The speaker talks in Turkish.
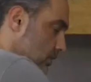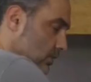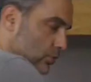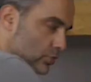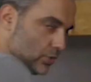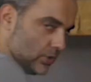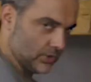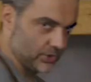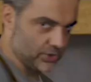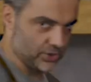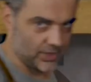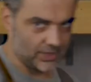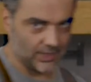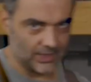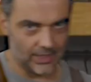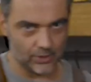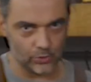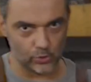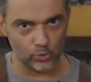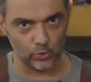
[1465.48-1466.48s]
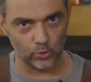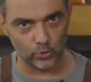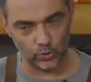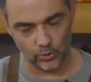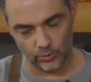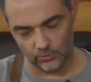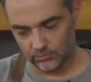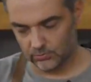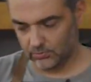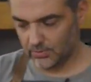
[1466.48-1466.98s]
Şu azıcık kalan
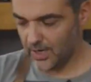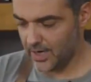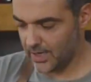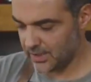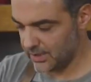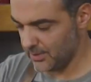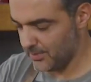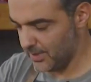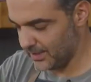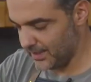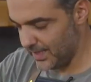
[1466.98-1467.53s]
sütü her zaman